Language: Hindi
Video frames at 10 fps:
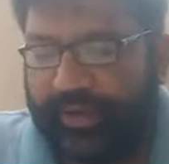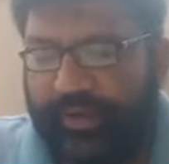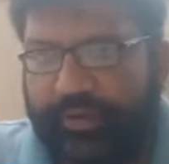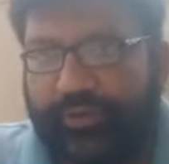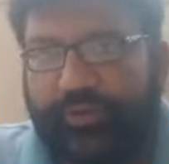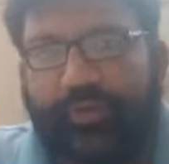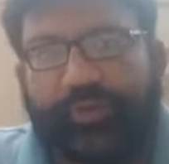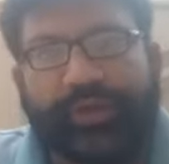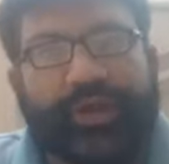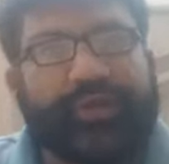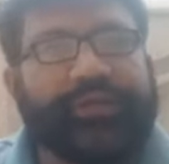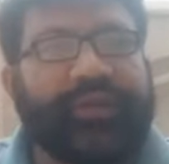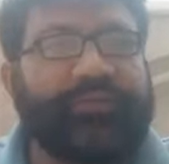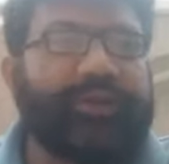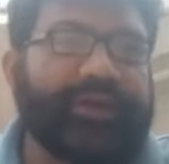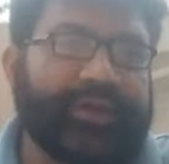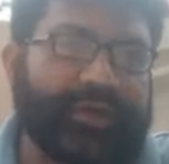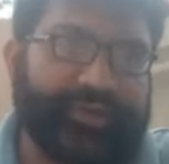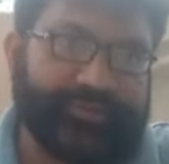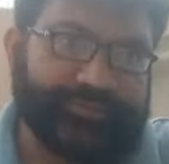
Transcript: कि ये दो दारी तलवार है